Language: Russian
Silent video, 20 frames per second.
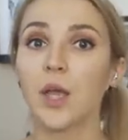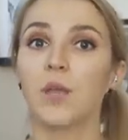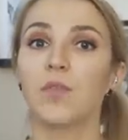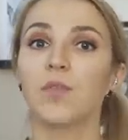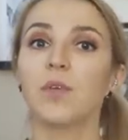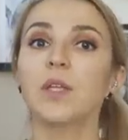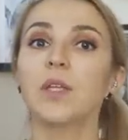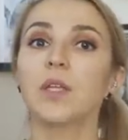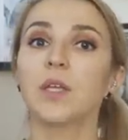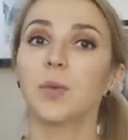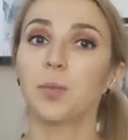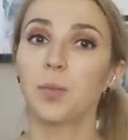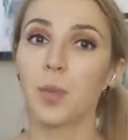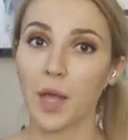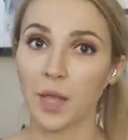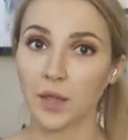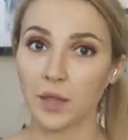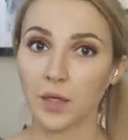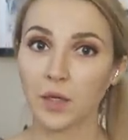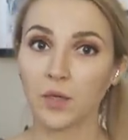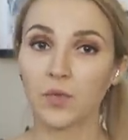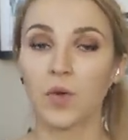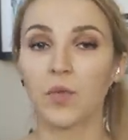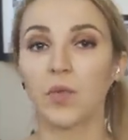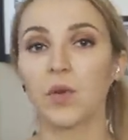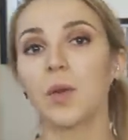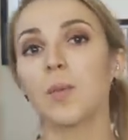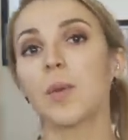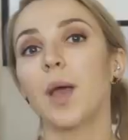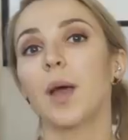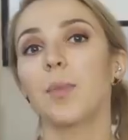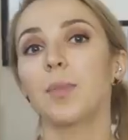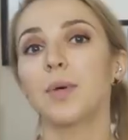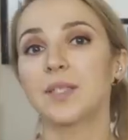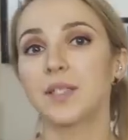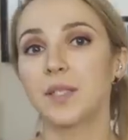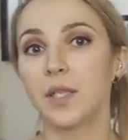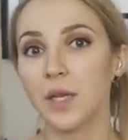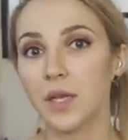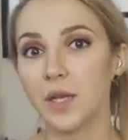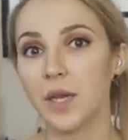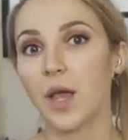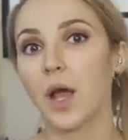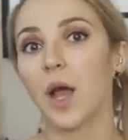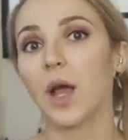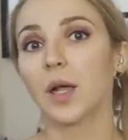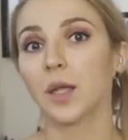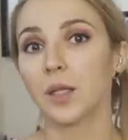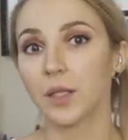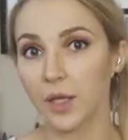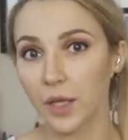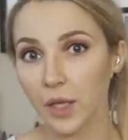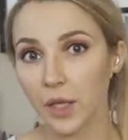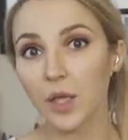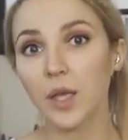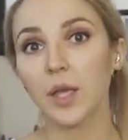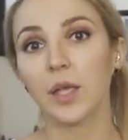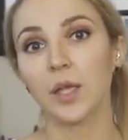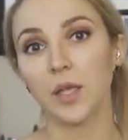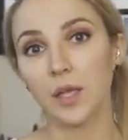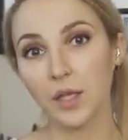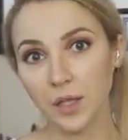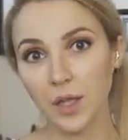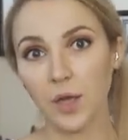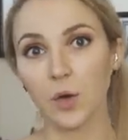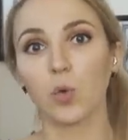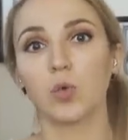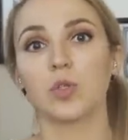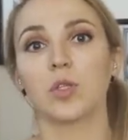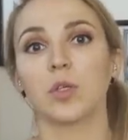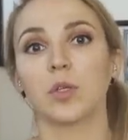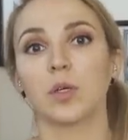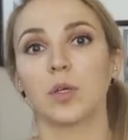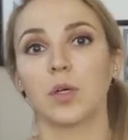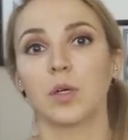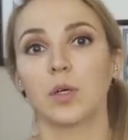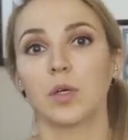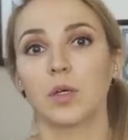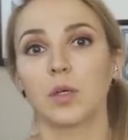винных пятнах во время обострения акне и на родинках.